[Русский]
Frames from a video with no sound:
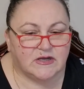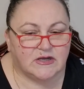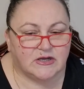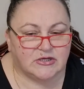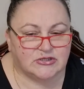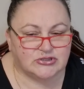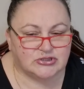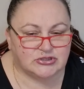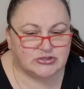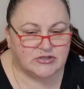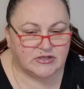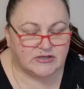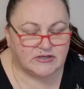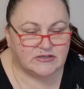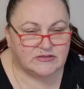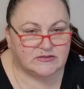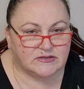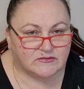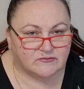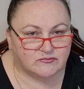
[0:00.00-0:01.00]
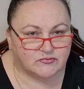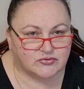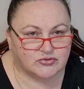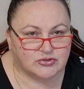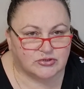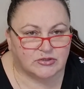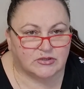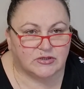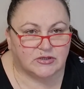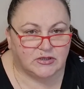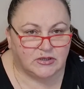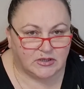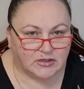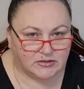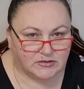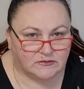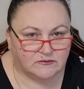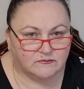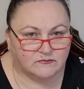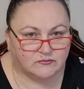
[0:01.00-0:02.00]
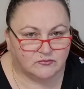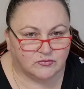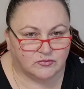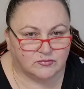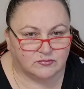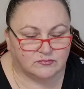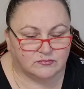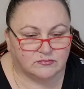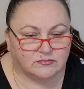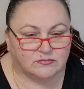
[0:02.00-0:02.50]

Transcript: ожидая того же и от него.